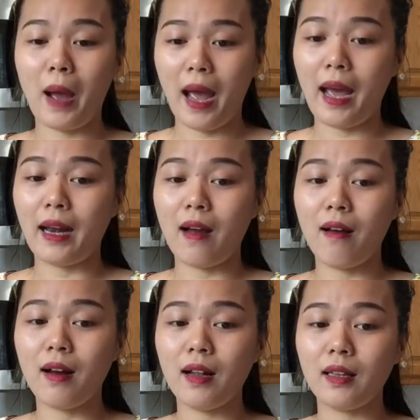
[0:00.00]
bà
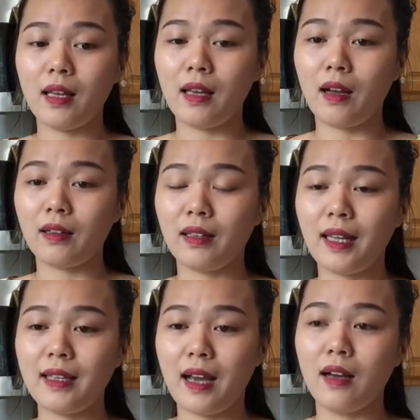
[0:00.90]
đó đó thì người
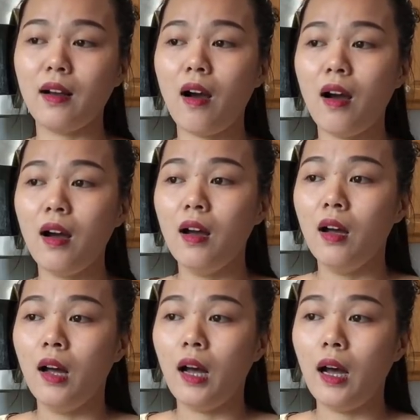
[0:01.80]
ta nhận có
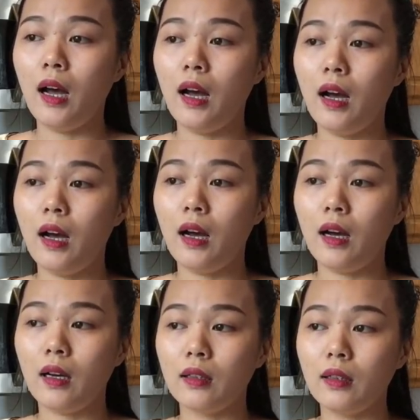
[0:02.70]

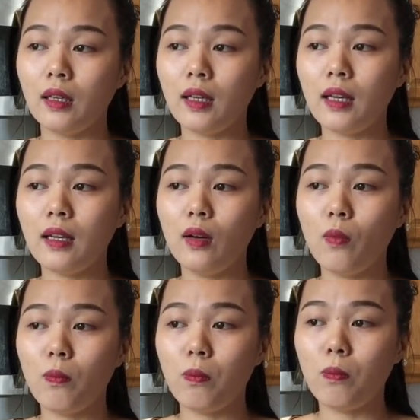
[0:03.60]
những cái
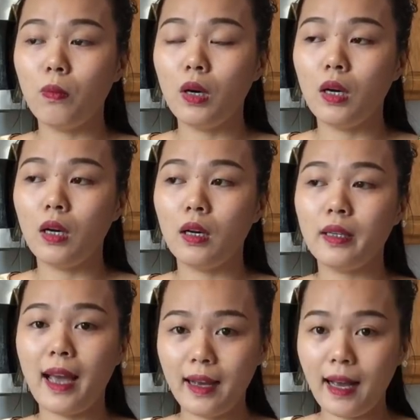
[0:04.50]
lúc
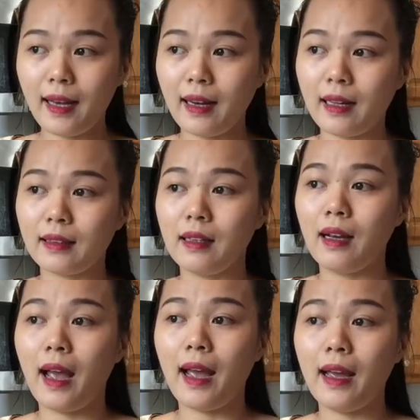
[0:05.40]
vắng khách là từ
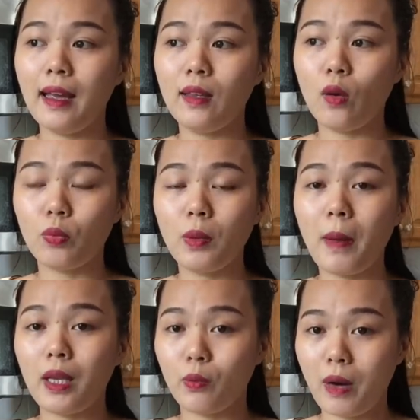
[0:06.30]
20 đến
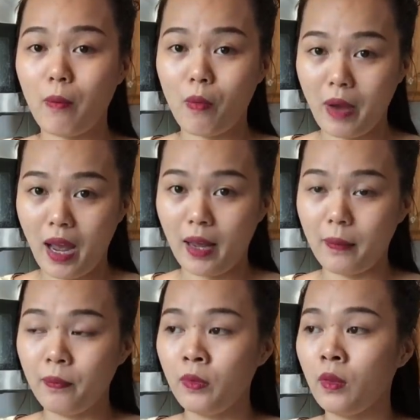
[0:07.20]
30 đồng một ngày.
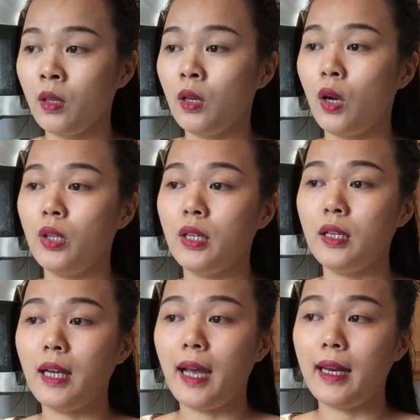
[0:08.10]
Rồi
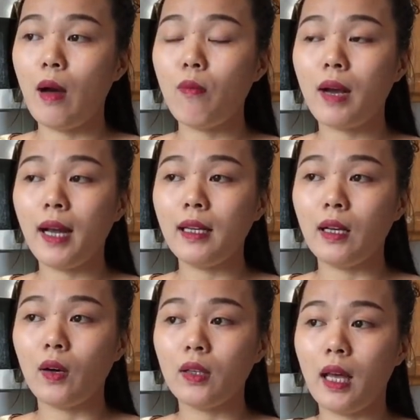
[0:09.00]
những ngày đông khách thì
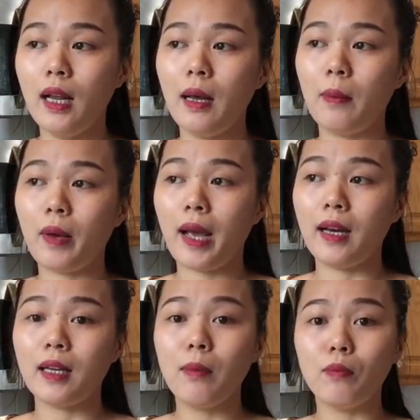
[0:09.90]
có thể là một ngày
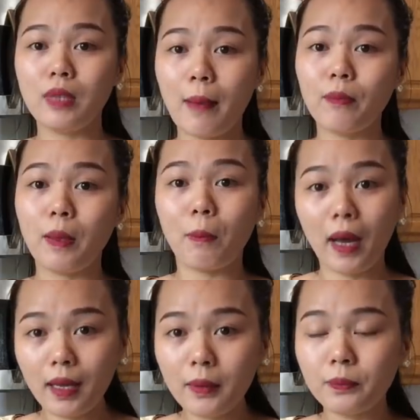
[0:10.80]
nó kiếm 100
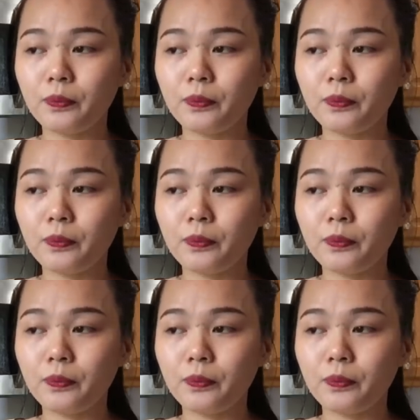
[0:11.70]
mấy.